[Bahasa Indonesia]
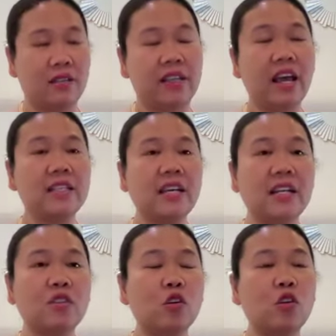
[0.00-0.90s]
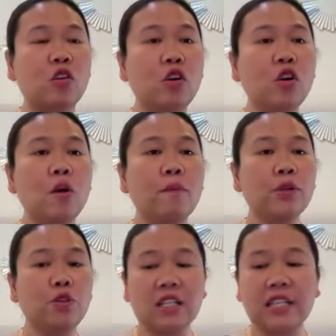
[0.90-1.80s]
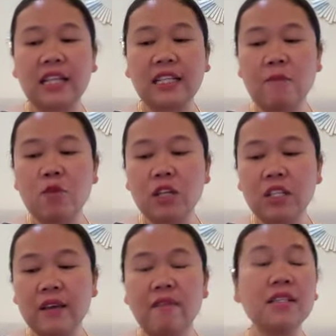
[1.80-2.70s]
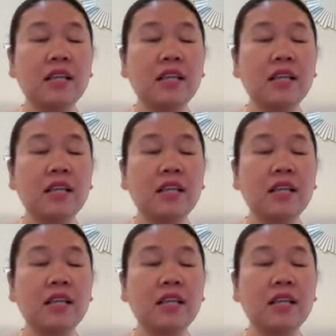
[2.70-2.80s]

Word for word: Saya ajarin pokok berdoa saat kamu kecewa,